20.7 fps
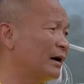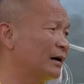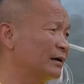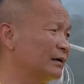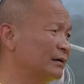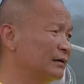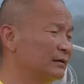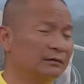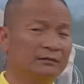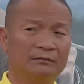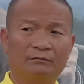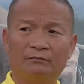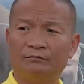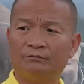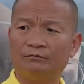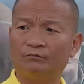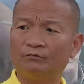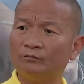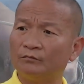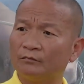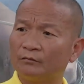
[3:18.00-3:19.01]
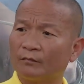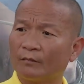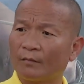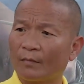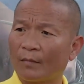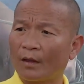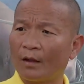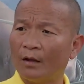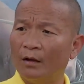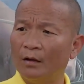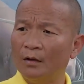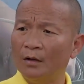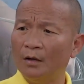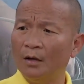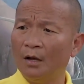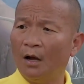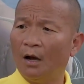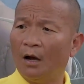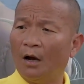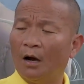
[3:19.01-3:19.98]
กคือเรียกว่าเป็นแค่การเสี่ยง
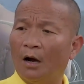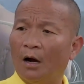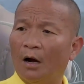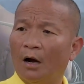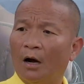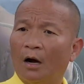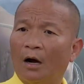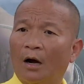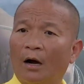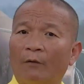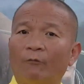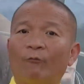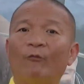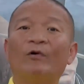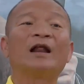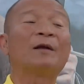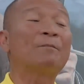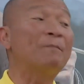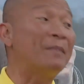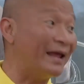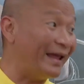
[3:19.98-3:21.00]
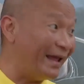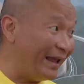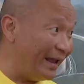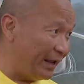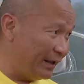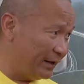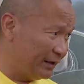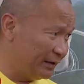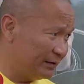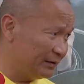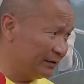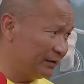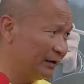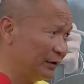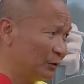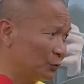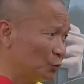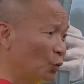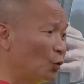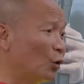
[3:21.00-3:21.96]
ต่อกันที่เป็นมะเร็งไวรัสบี
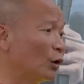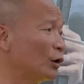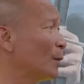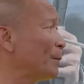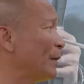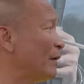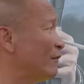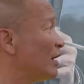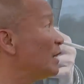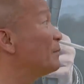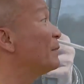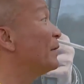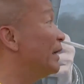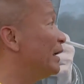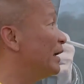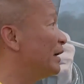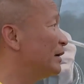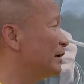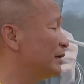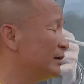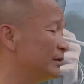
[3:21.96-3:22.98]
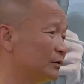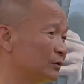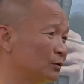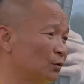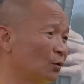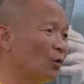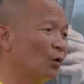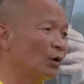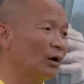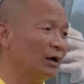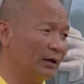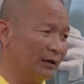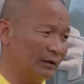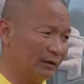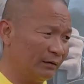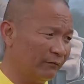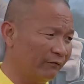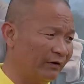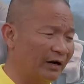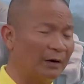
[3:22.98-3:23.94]
ทุกคนก็เป็นไวรัสบีทุกคน
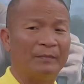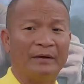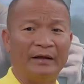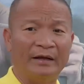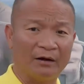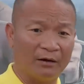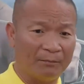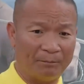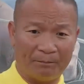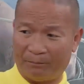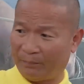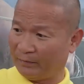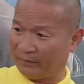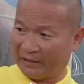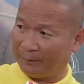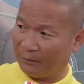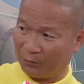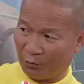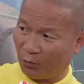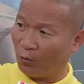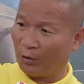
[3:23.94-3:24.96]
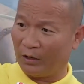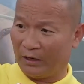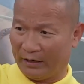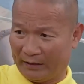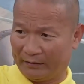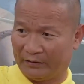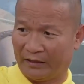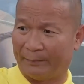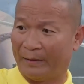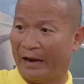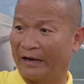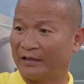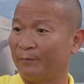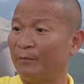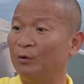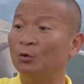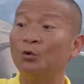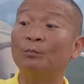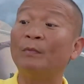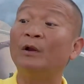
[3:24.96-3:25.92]
ไวรัสบีก็แทบจะทุกคนแหละแต่อาจจะ
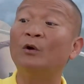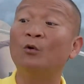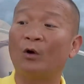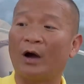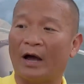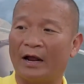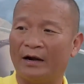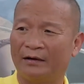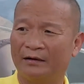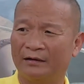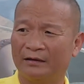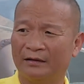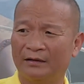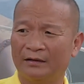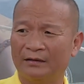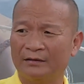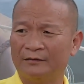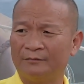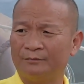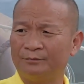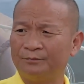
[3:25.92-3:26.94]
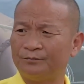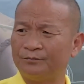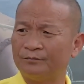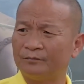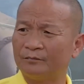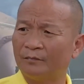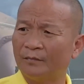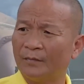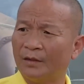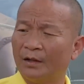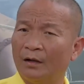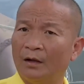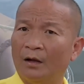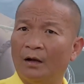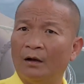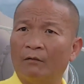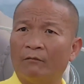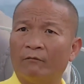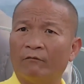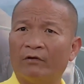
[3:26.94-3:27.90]
ไม่รู้กันจริงๆมันน่ากลัวไหมโรคนี้
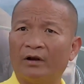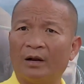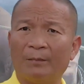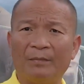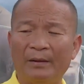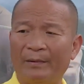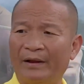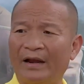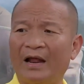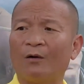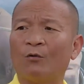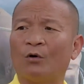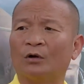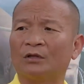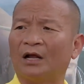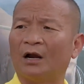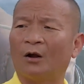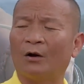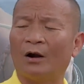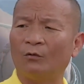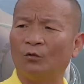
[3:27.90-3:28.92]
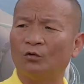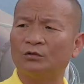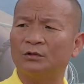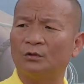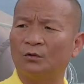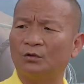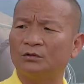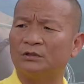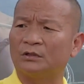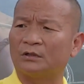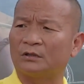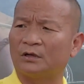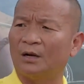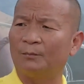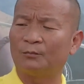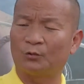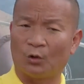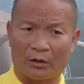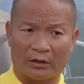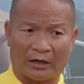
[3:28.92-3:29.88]
ของเราไวรัสบีไม่น่ากลัวถ้าเรารู้สึก
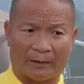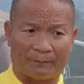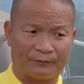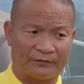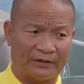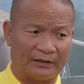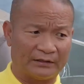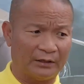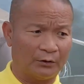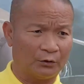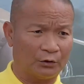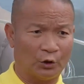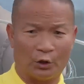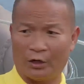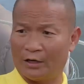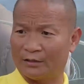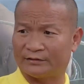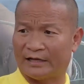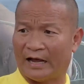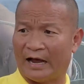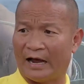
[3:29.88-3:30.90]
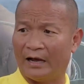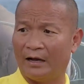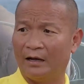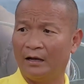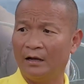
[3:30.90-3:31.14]
เริ่มต้นกับสิ่งที่เราจะต้องรักษา